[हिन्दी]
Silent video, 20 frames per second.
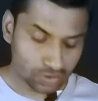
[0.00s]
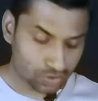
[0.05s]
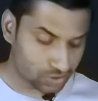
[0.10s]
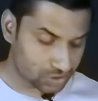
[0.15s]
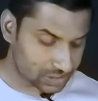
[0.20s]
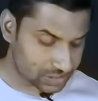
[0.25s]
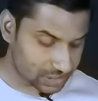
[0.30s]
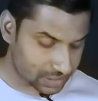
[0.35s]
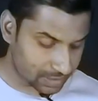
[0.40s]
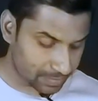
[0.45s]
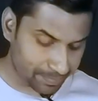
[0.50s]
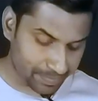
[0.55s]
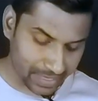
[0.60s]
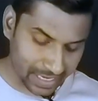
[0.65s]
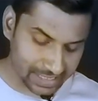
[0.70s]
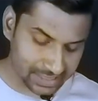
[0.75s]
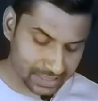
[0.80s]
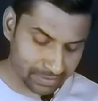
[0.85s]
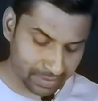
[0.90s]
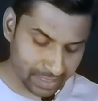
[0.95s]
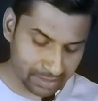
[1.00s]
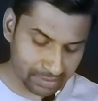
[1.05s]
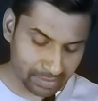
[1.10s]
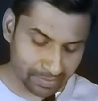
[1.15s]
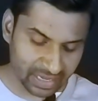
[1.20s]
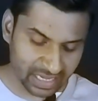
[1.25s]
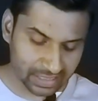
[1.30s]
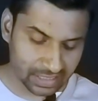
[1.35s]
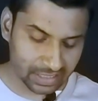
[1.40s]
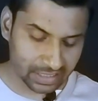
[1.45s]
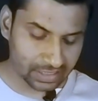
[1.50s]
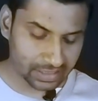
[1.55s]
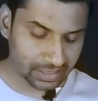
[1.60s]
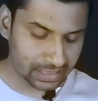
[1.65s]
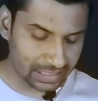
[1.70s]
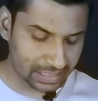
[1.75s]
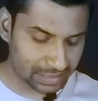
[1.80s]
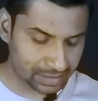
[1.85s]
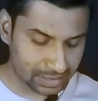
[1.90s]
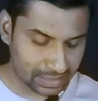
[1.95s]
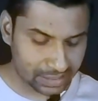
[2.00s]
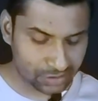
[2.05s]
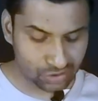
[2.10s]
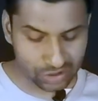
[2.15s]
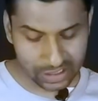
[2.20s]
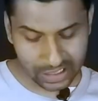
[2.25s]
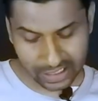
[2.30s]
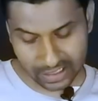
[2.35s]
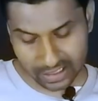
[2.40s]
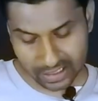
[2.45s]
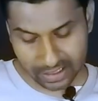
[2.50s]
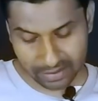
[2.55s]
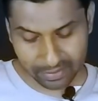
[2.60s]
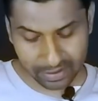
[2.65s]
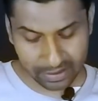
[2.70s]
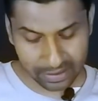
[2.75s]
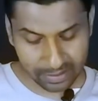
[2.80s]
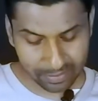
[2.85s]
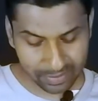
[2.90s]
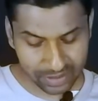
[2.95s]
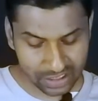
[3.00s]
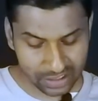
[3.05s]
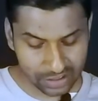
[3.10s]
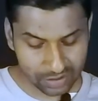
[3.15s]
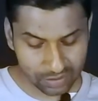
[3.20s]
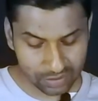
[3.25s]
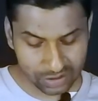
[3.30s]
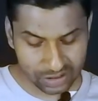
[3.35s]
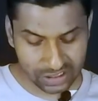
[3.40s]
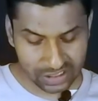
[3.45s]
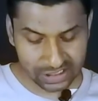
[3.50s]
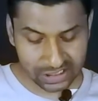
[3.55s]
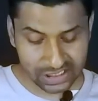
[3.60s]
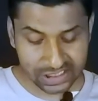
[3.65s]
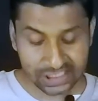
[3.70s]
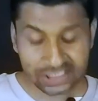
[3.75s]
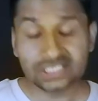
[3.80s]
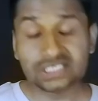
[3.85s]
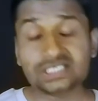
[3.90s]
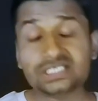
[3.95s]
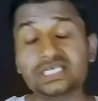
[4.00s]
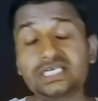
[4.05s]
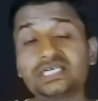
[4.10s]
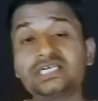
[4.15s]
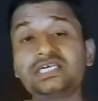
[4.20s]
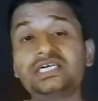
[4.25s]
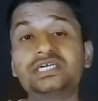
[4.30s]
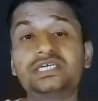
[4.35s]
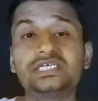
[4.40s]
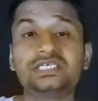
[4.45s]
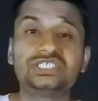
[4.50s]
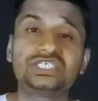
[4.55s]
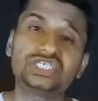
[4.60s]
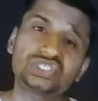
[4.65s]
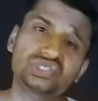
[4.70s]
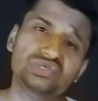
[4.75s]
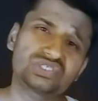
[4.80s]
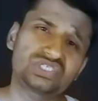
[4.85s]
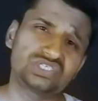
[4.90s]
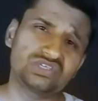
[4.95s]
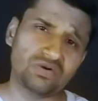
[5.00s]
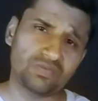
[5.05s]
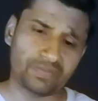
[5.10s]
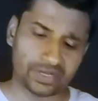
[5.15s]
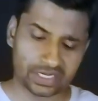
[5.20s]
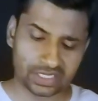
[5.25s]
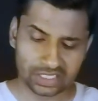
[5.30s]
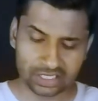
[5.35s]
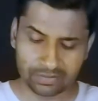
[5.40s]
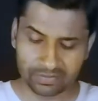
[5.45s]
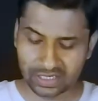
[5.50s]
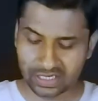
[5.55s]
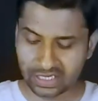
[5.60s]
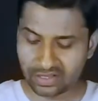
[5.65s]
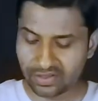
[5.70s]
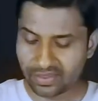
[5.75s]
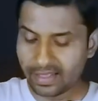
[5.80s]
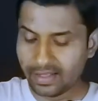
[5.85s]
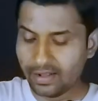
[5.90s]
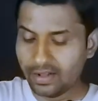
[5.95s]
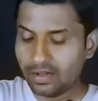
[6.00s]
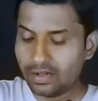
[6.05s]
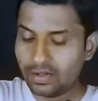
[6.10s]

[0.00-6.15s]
तो जैसे कि प्राइस के बारे में बात कर देते हैं कट जो टैग लगाया मैं बता देता हूँ ये जैसे सिक्स हंड्रेड एट्टी छः सौ अस्सी रुपये का थर्मल है